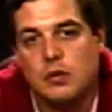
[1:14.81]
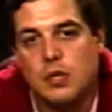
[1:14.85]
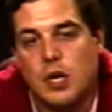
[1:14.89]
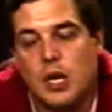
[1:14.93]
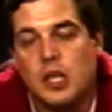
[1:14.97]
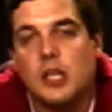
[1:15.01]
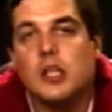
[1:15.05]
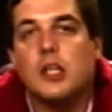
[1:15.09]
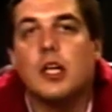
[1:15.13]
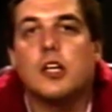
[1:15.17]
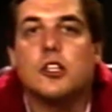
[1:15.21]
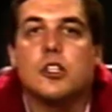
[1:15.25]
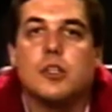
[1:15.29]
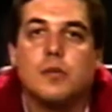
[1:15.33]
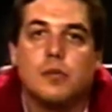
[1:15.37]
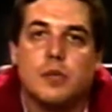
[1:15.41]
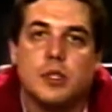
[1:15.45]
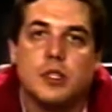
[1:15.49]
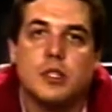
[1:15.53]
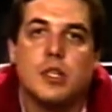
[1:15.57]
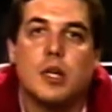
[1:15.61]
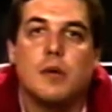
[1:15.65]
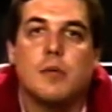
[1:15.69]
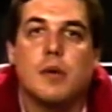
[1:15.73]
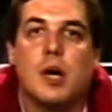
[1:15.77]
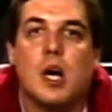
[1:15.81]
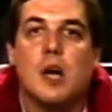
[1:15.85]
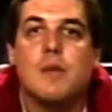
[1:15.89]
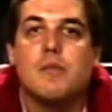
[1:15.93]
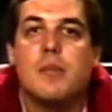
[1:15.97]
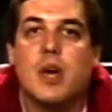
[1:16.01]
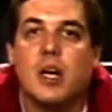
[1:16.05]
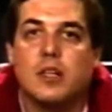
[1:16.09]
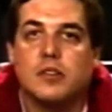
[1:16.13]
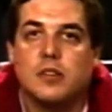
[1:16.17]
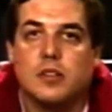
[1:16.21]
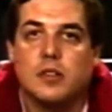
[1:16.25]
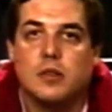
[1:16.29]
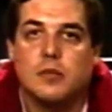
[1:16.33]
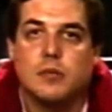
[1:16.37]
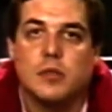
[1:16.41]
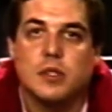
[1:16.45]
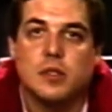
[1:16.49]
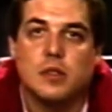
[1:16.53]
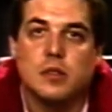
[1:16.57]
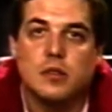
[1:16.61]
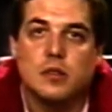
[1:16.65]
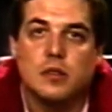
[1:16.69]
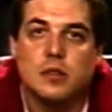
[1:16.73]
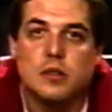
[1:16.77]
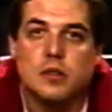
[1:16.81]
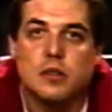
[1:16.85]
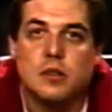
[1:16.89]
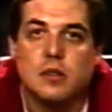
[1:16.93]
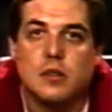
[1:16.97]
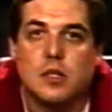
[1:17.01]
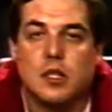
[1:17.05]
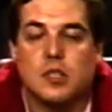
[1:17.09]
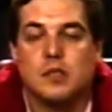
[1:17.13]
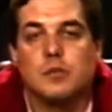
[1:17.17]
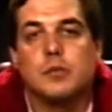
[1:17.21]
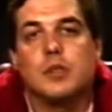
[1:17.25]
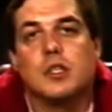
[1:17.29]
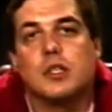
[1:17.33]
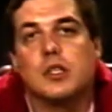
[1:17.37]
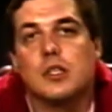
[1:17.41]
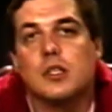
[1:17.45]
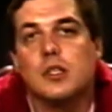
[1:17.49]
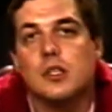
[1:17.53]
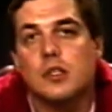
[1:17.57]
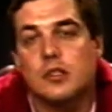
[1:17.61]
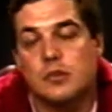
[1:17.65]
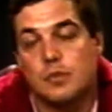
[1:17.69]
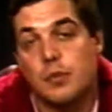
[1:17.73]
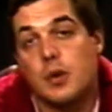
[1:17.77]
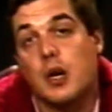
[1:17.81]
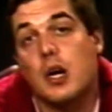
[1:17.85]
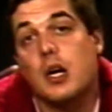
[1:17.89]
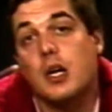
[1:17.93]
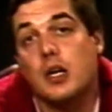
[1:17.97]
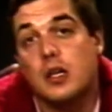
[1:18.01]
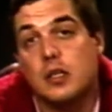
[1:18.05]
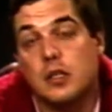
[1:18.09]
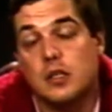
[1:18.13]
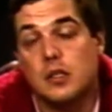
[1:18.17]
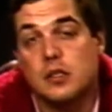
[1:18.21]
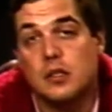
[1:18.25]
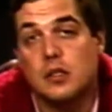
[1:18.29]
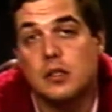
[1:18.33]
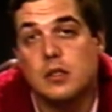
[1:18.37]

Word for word: они должны быть нам обязанными, раз мы их избрали.